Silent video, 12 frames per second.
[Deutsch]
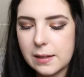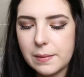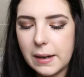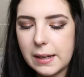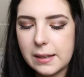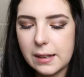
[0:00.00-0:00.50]
geht
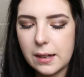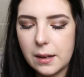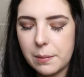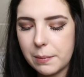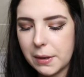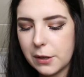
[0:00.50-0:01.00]
es
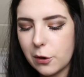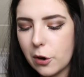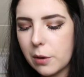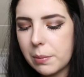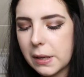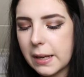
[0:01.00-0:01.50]
weiter mit
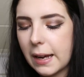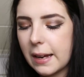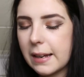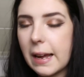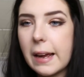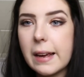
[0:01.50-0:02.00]
Urban
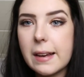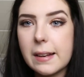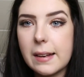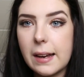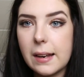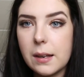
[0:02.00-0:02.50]
Decay
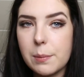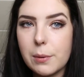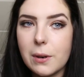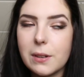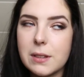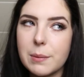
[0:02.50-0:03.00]
Naked, einen
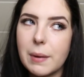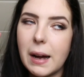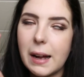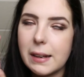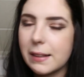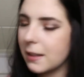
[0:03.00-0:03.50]
Lipgloss, den
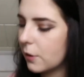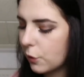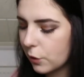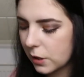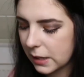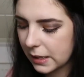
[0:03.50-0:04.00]
behalte ich
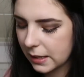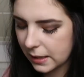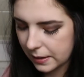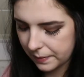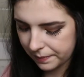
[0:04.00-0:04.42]
natürlich.